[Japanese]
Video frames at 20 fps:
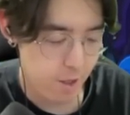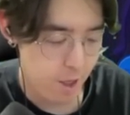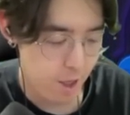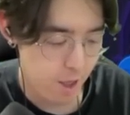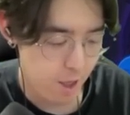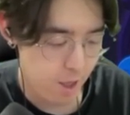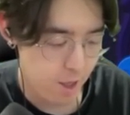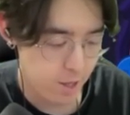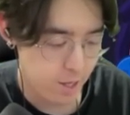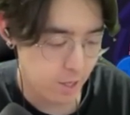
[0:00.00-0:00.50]

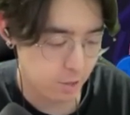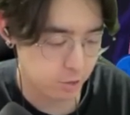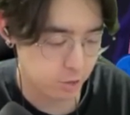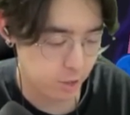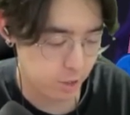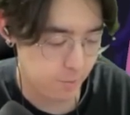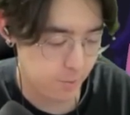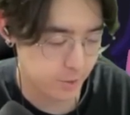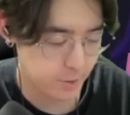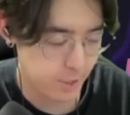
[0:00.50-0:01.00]
えー、倒し
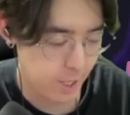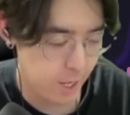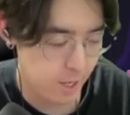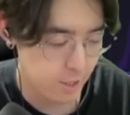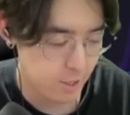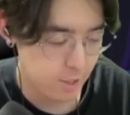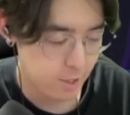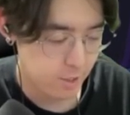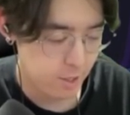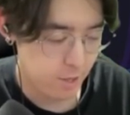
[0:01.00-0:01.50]
てきました。
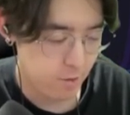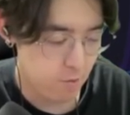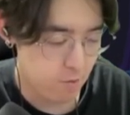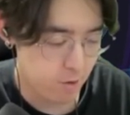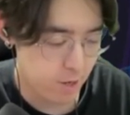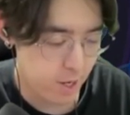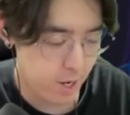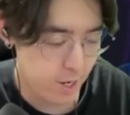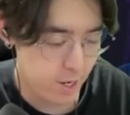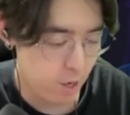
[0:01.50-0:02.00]
で、
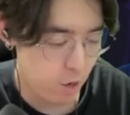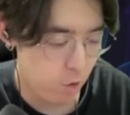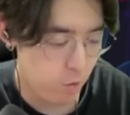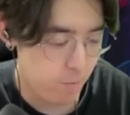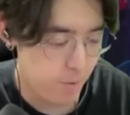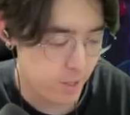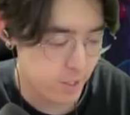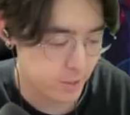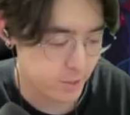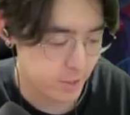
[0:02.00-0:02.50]
こっからが
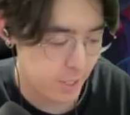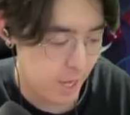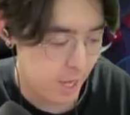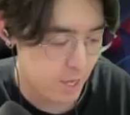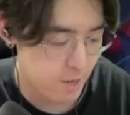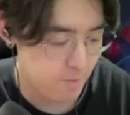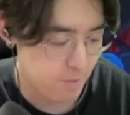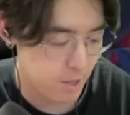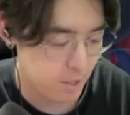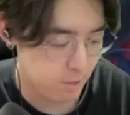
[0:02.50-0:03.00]
本番です
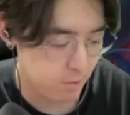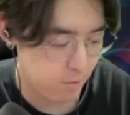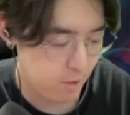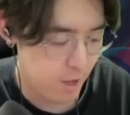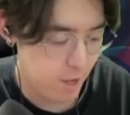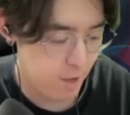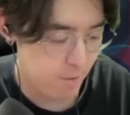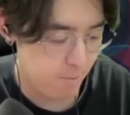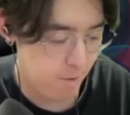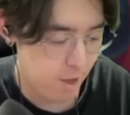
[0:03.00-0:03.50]
ね。今の
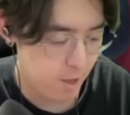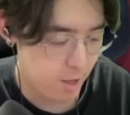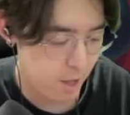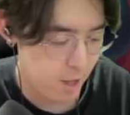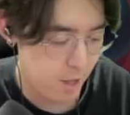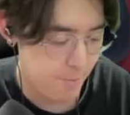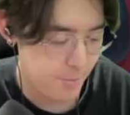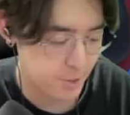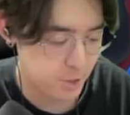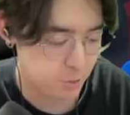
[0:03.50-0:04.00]
は、まあ
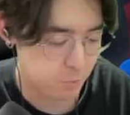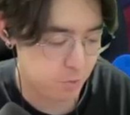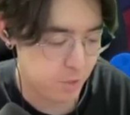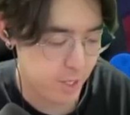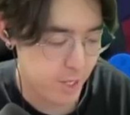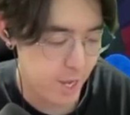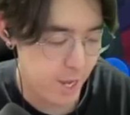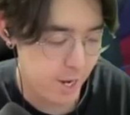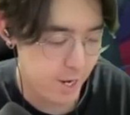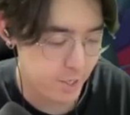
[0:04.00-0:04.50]
ね、やっぱ自分
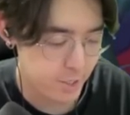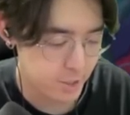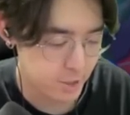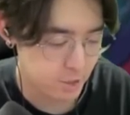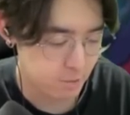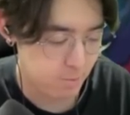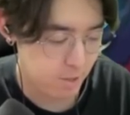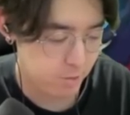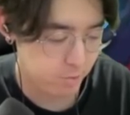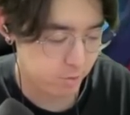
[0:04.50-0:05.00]
がやられて
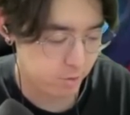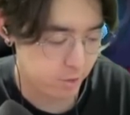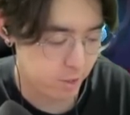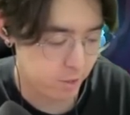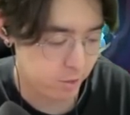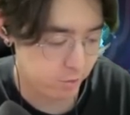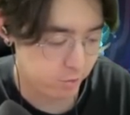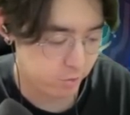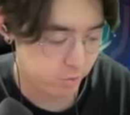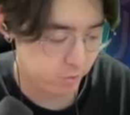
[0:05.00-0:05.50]
しまうって
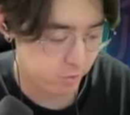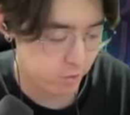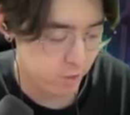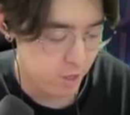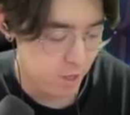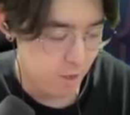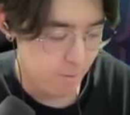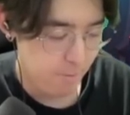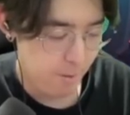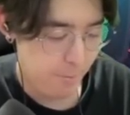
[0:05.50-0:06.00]
いう、
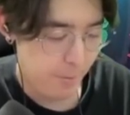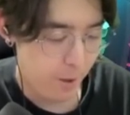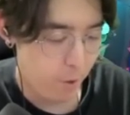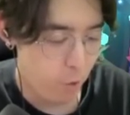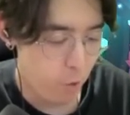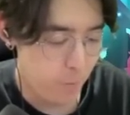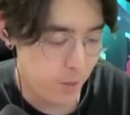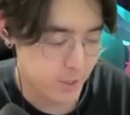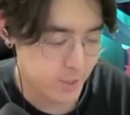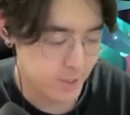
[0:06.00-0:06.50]
まあ、
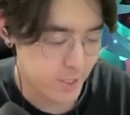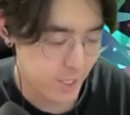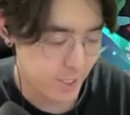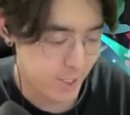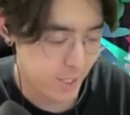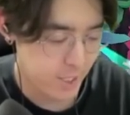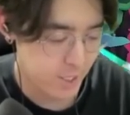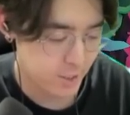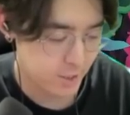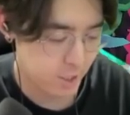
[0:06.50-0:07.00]
パフォーマンス
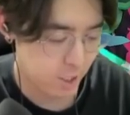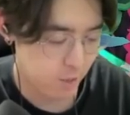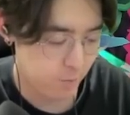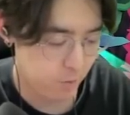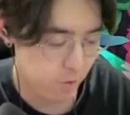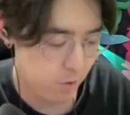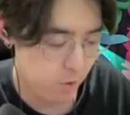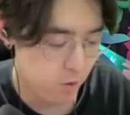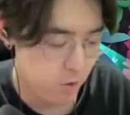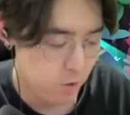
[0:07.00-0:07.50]
だったんですけど
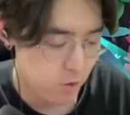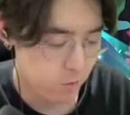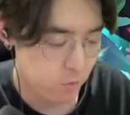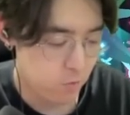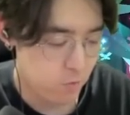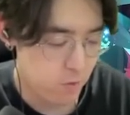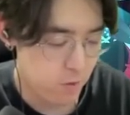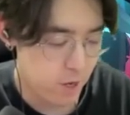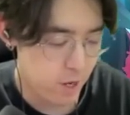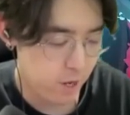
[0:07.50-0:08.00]
も、
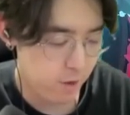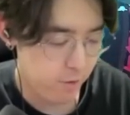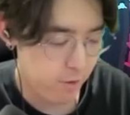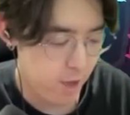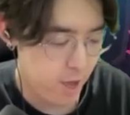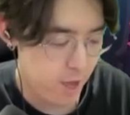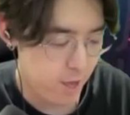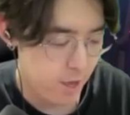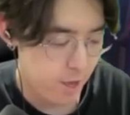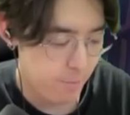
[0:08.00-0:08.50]
ここから
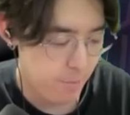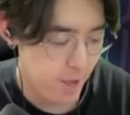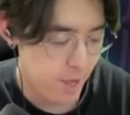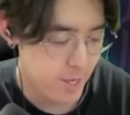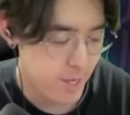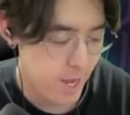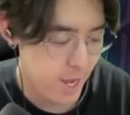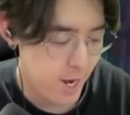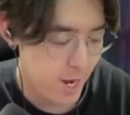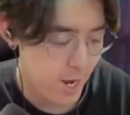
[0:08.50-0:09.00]
は、まあ、やら